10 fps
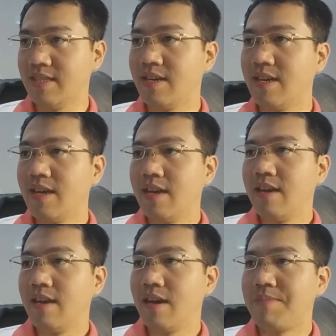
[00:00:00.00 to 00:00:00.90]
rồi
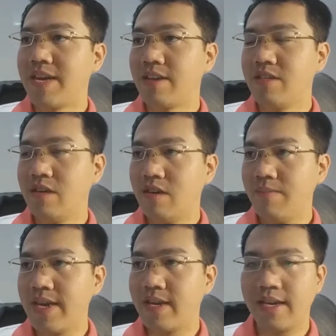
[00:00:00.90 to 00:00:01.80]
à, bạn nào
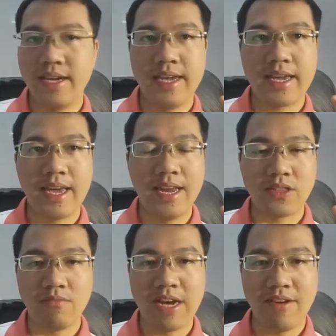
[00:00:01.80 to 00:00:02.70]
chưa biết cái cái
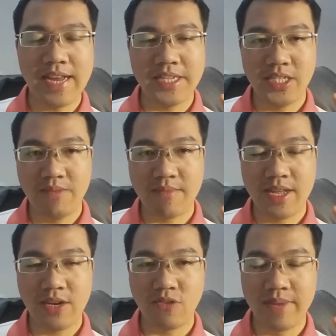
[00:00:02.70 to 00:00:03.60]
lịch thông báo livestream
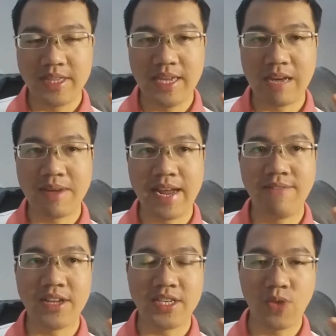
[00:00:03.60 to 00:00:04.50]
mới nhất của mình thì các bạn
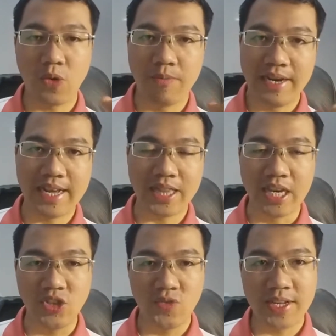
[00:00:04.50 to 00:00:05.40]
hãy vào trang web của mình là
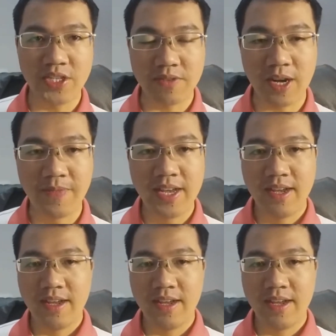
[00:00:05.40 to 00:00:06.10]
tiếng trung net.com